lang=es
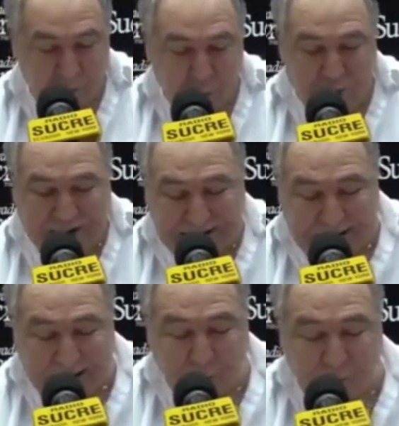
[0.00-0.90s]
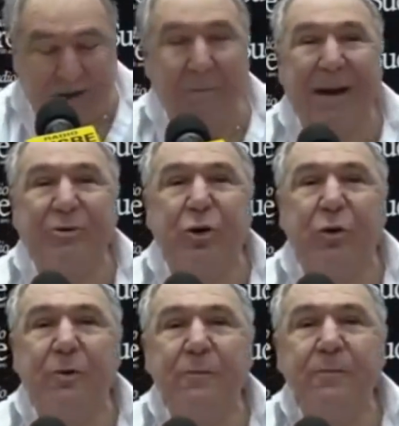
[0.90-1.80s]
Juan Carlos Camayo,
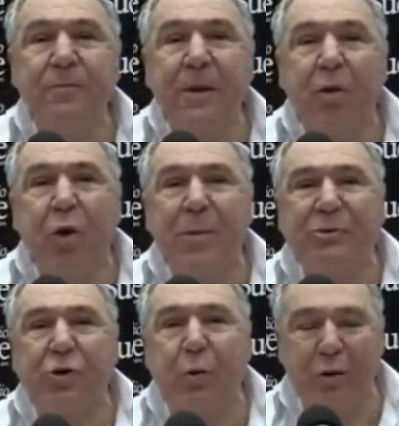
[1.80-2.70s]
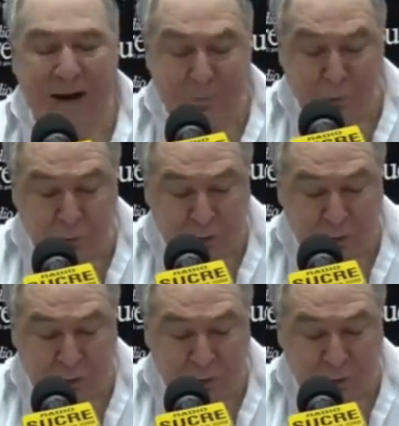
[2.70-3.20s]
Roberto Gugelmuth.